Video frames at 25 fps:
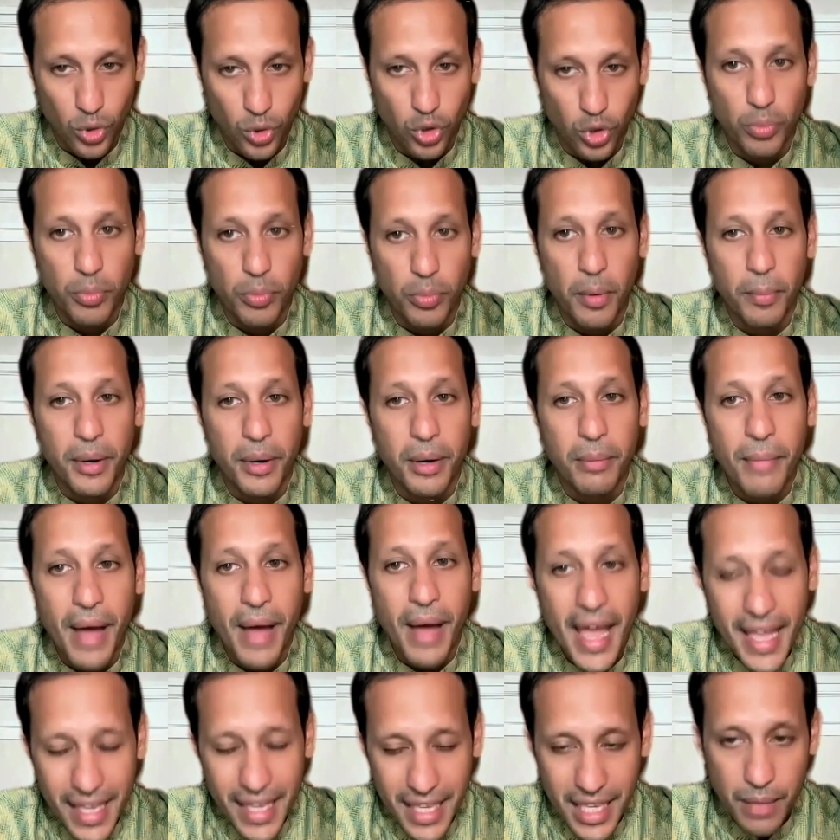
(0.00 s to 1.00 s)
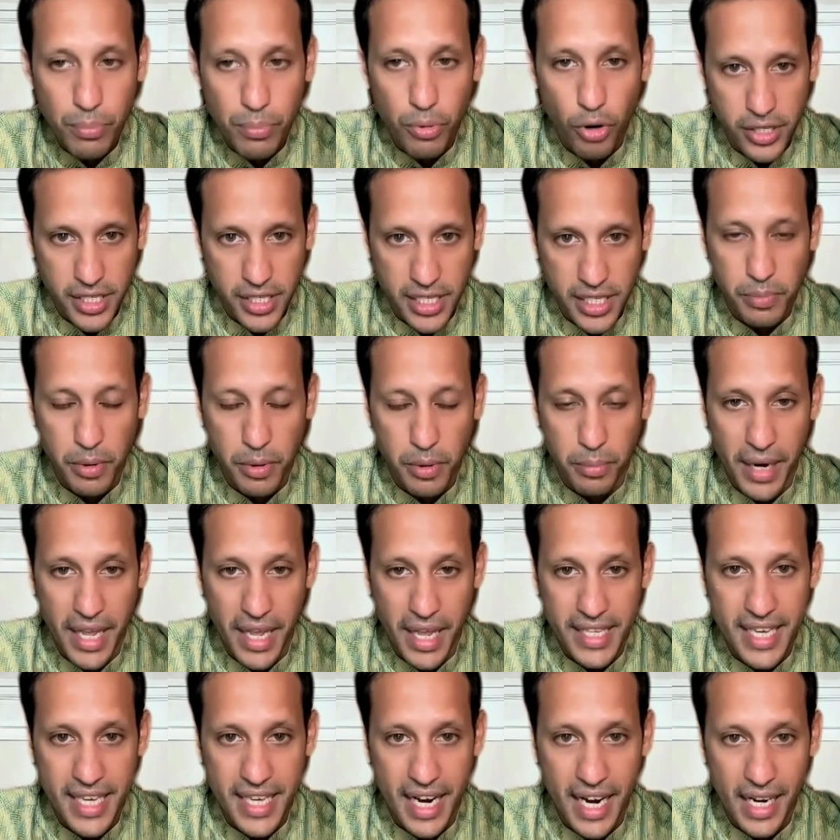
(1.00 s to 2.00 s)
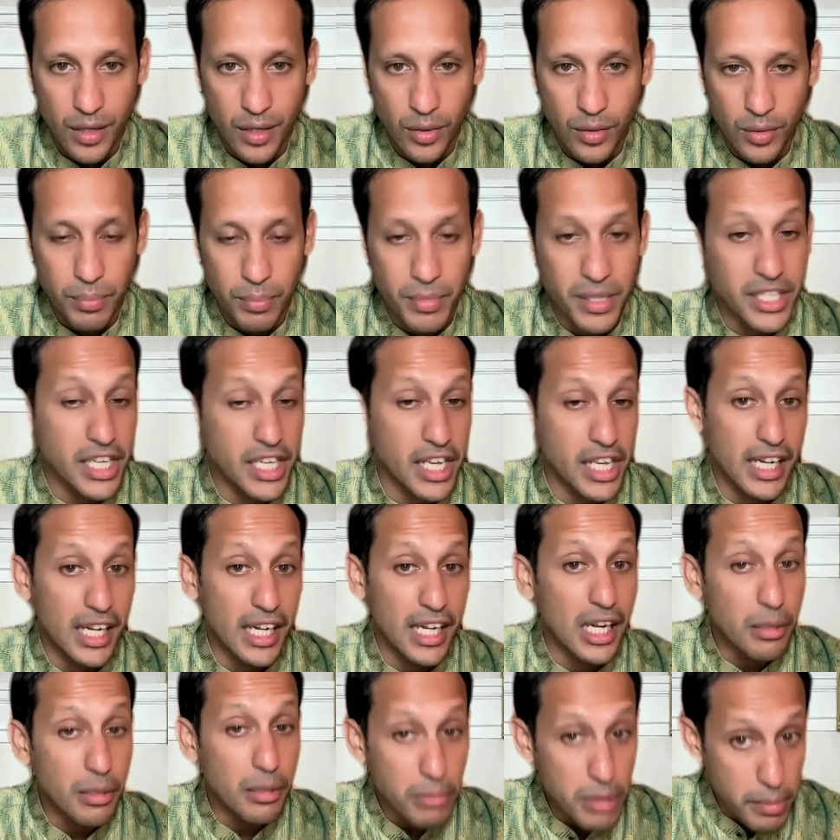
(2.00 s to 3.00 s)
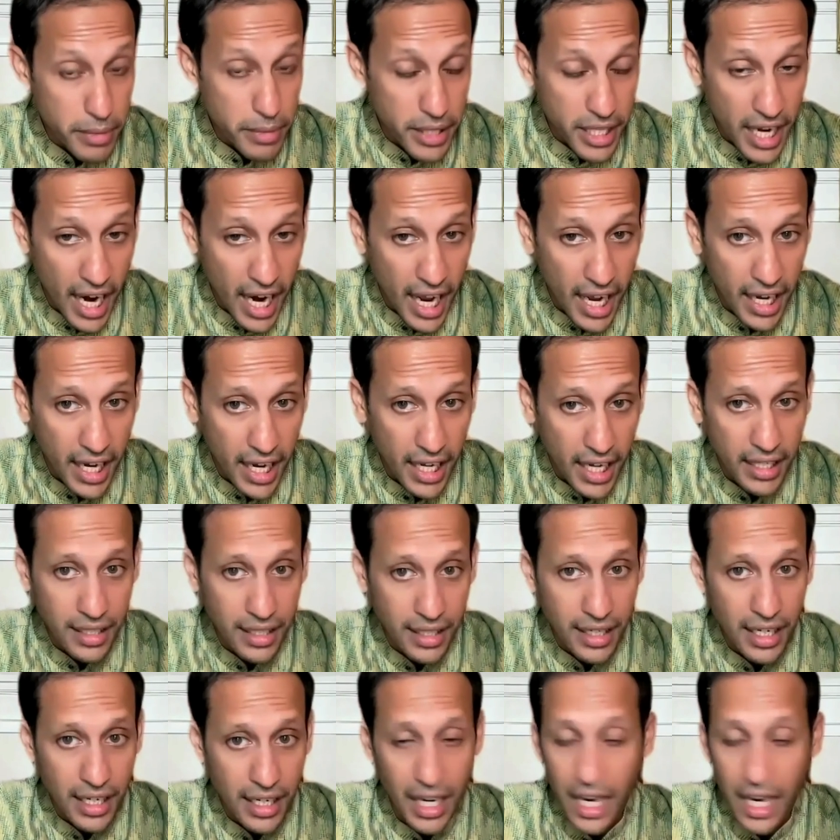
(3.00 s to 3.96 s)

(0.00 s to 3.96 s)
untuk memperbaiki proses pembelajaran menjadi lebih menyenangkan,